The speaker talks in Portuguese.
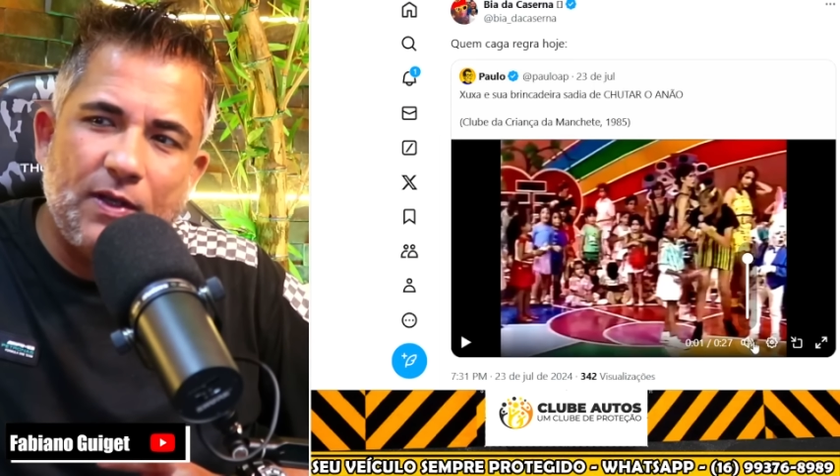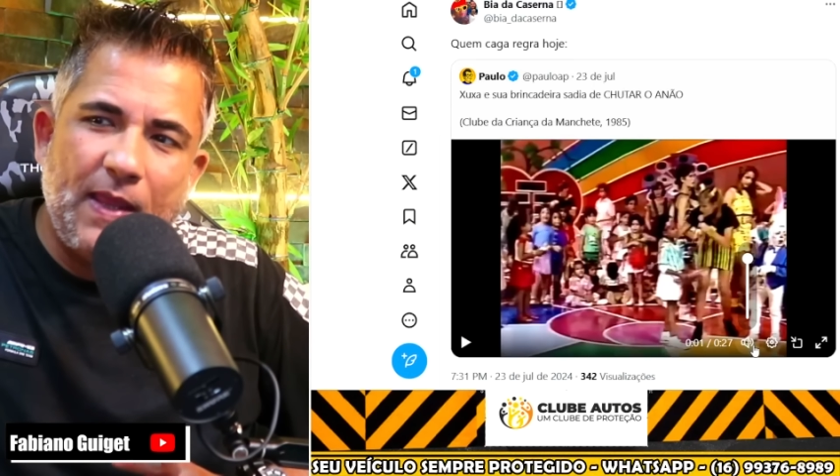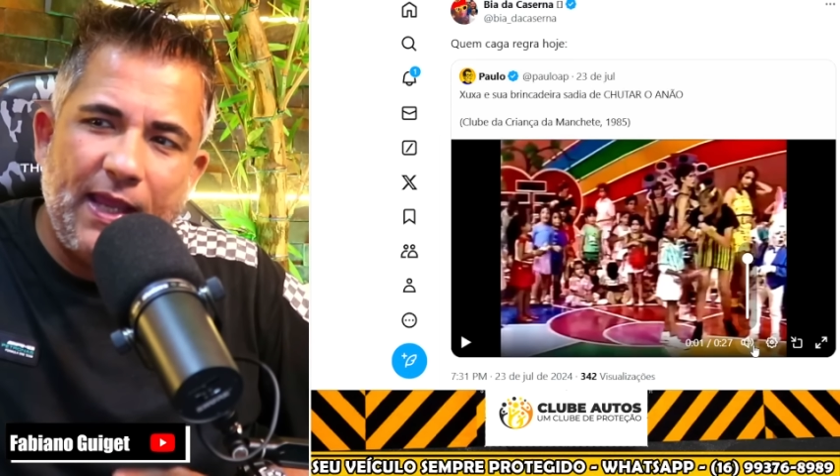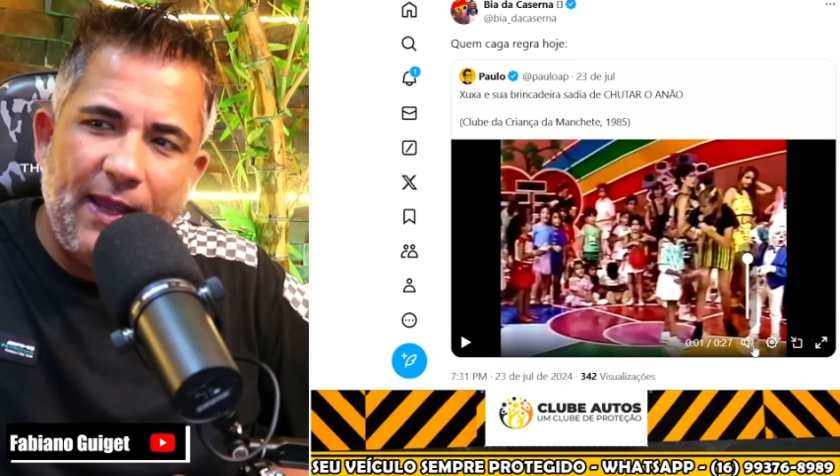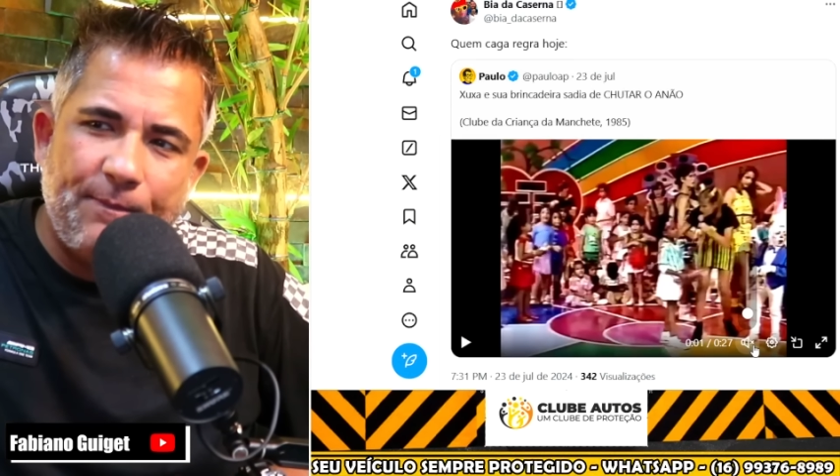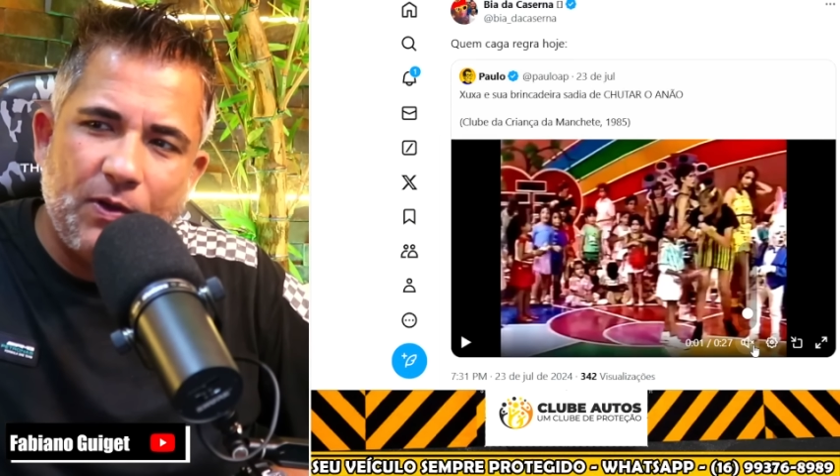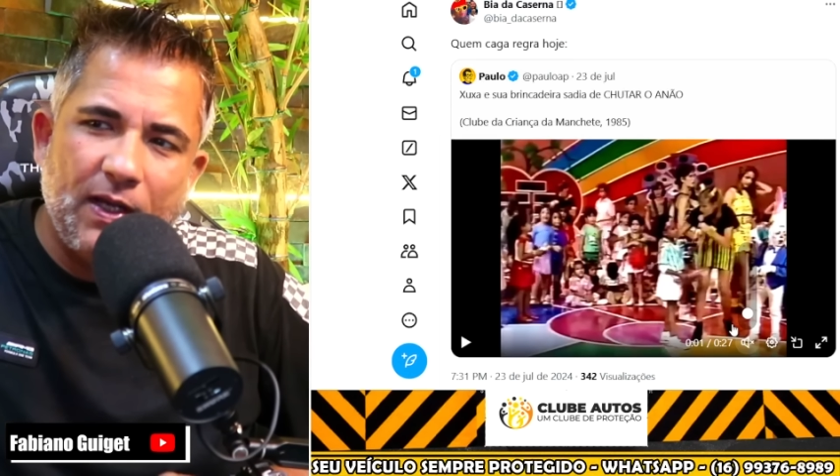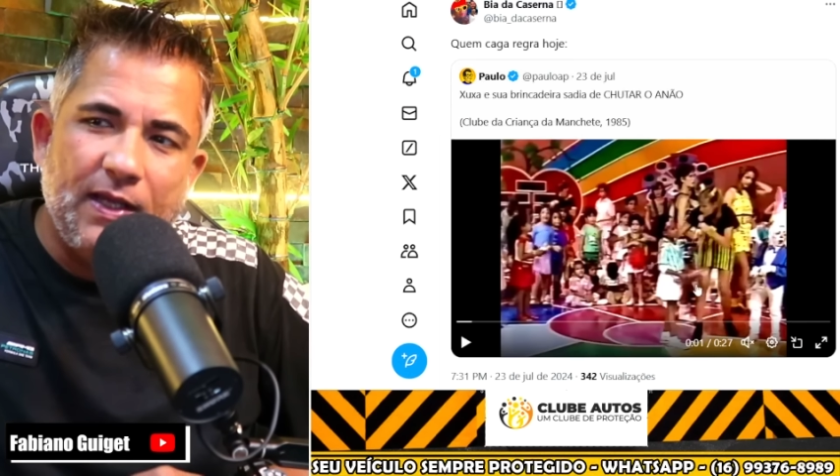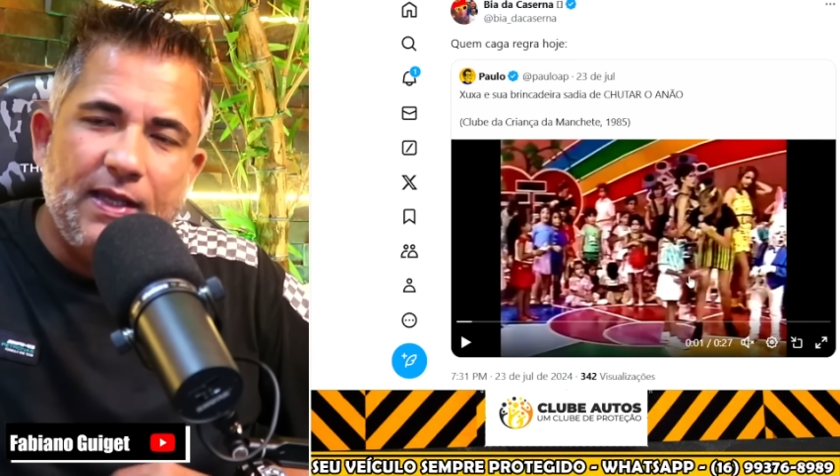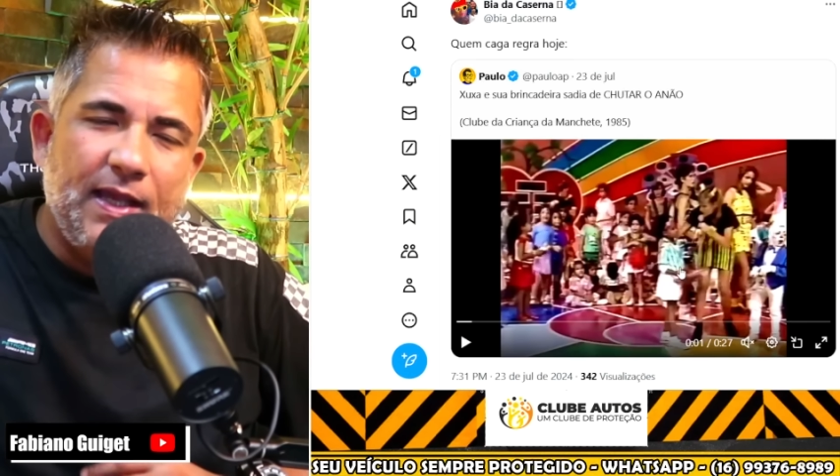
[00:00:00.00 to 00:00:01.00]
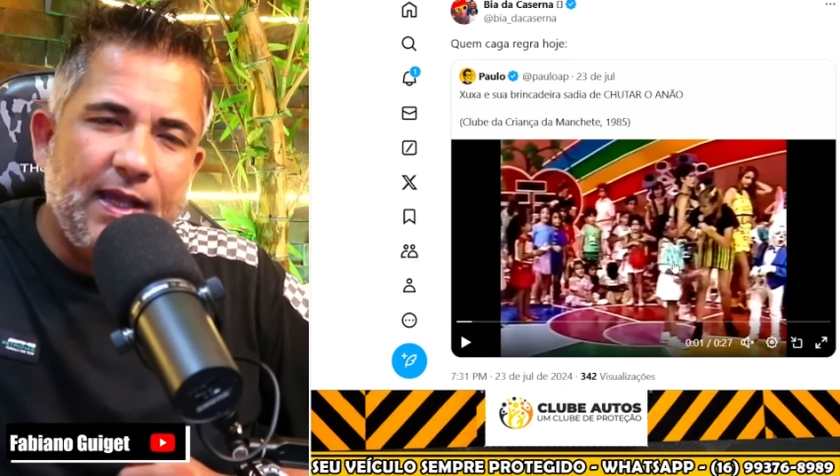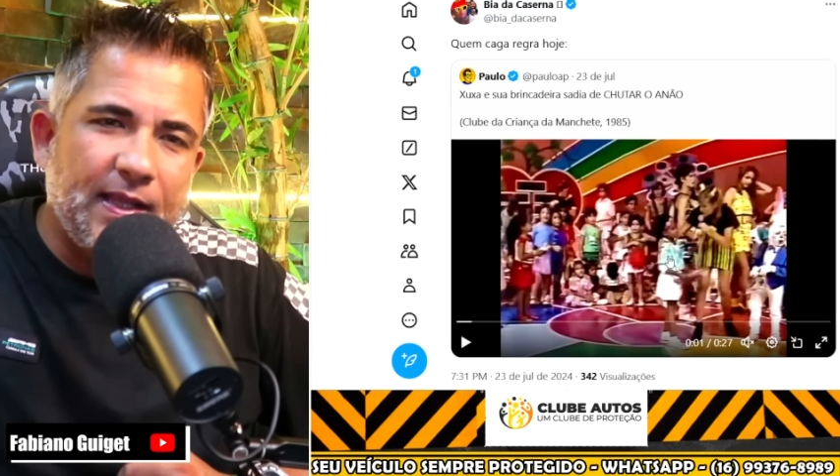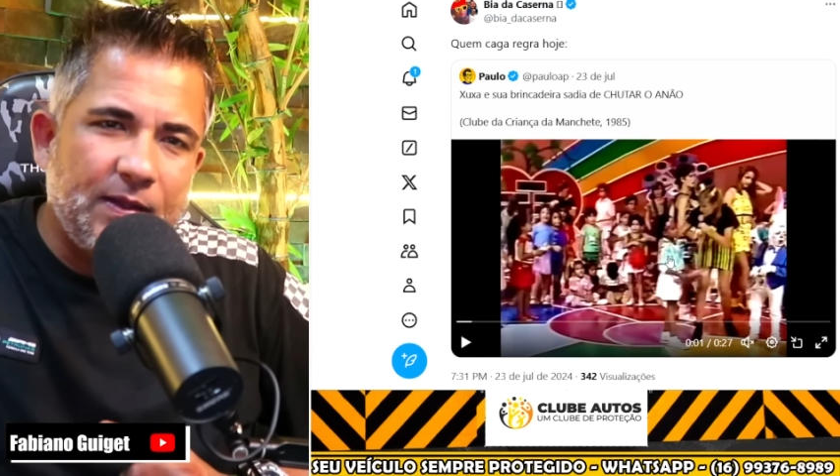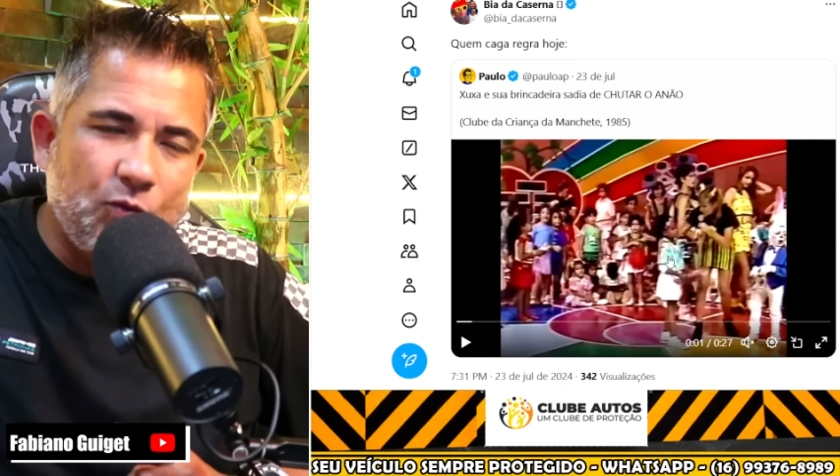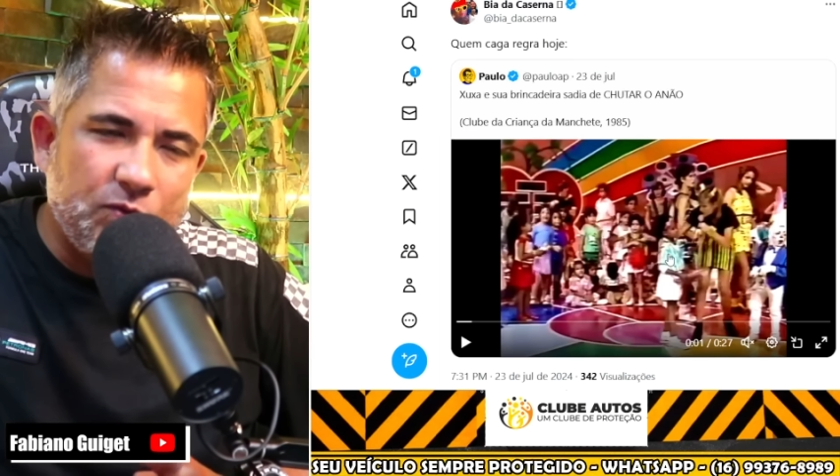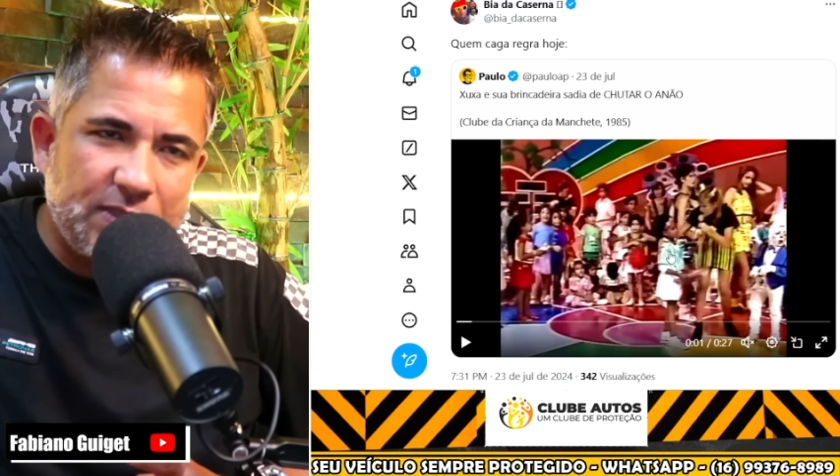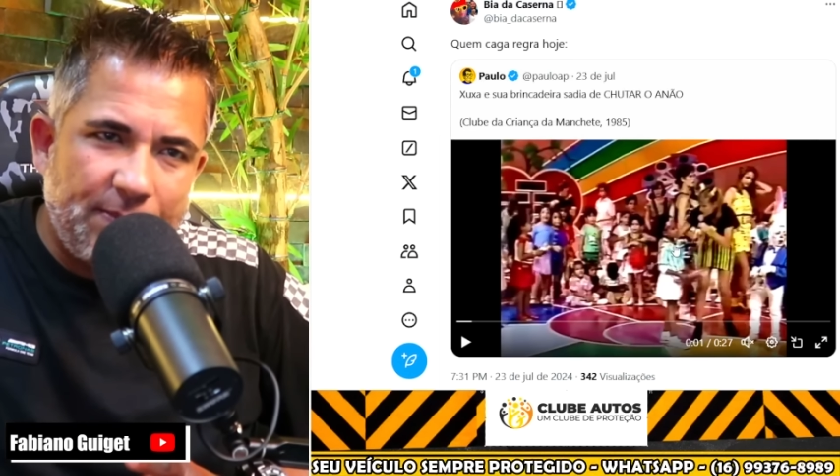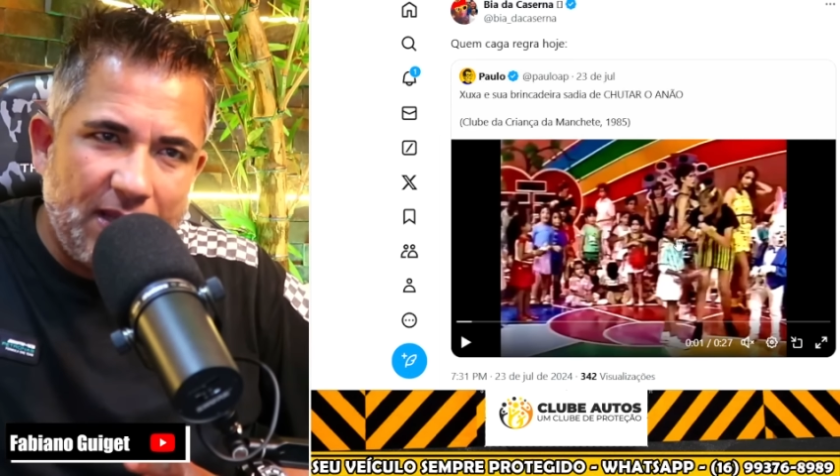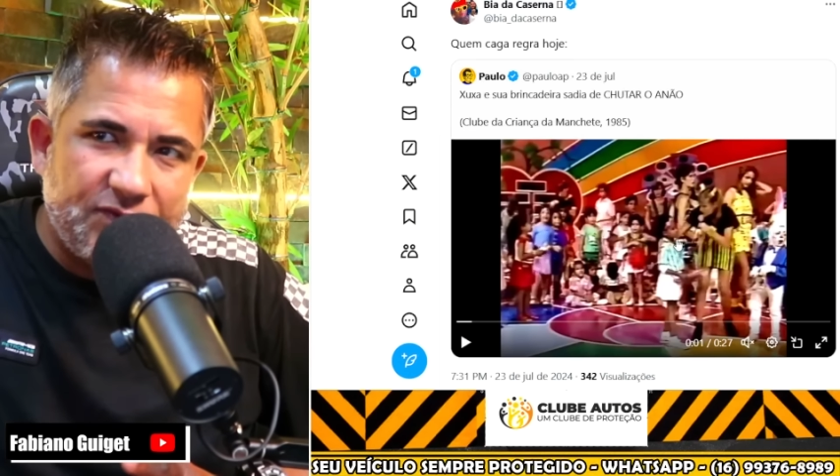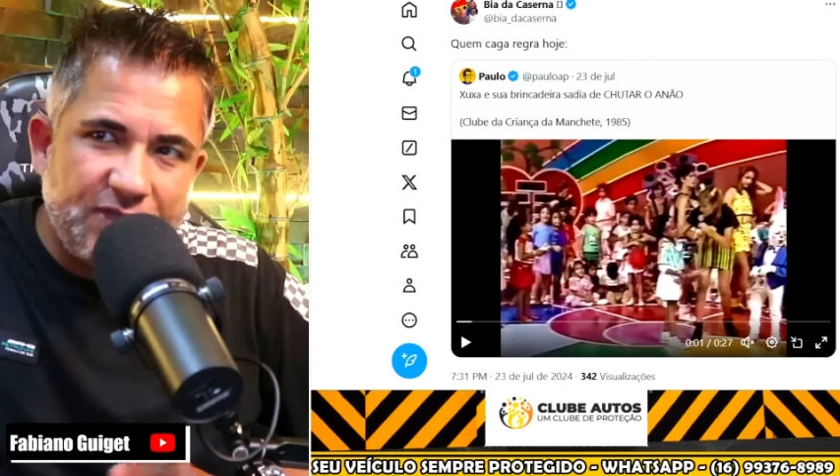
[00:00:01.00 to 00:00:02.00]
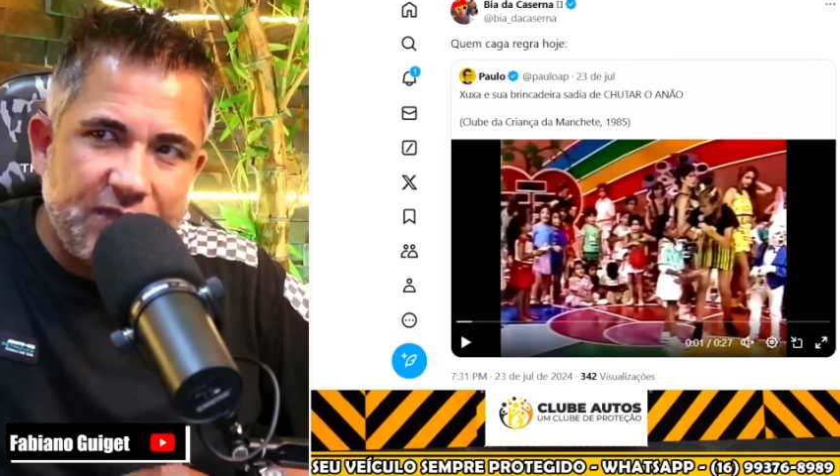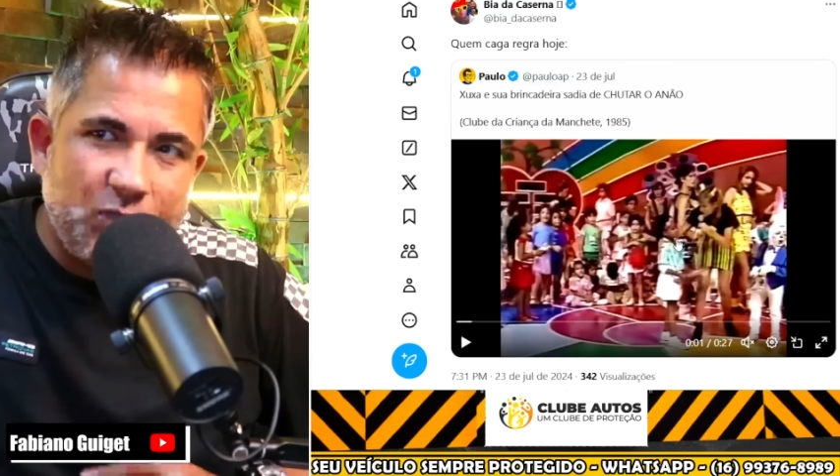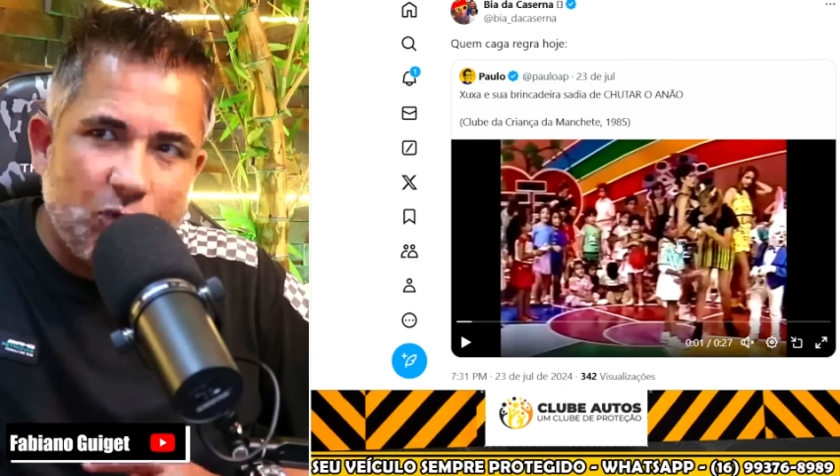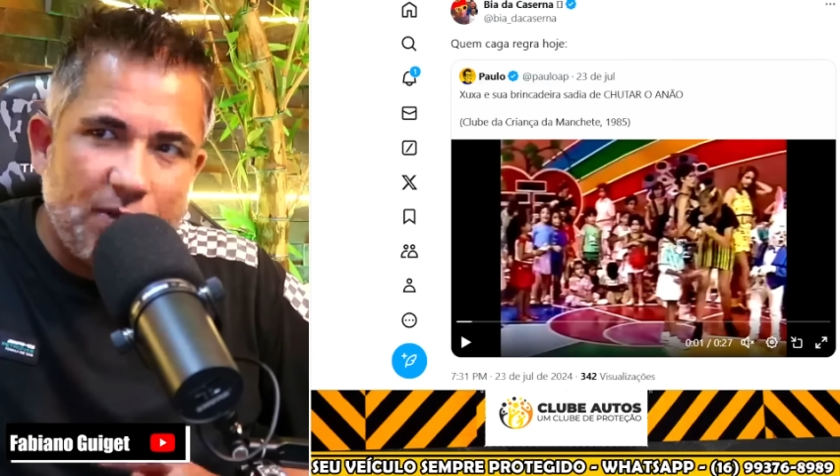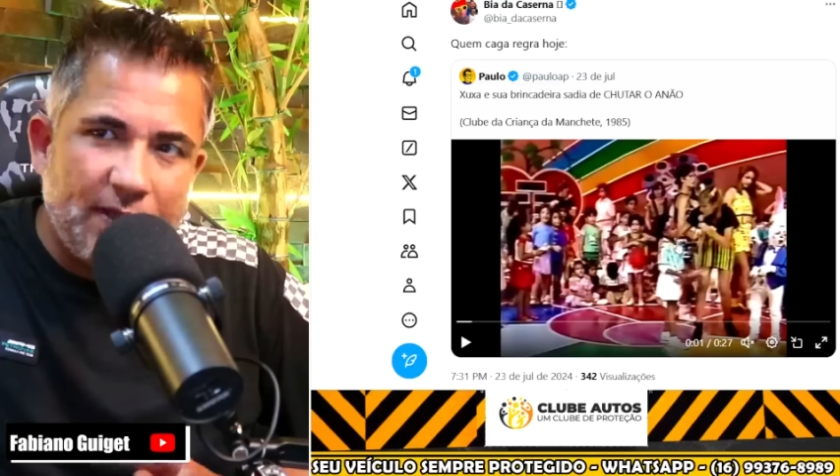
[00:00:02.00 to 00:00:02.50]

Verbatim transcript: Na época, ela não trabalhava nem na Globo,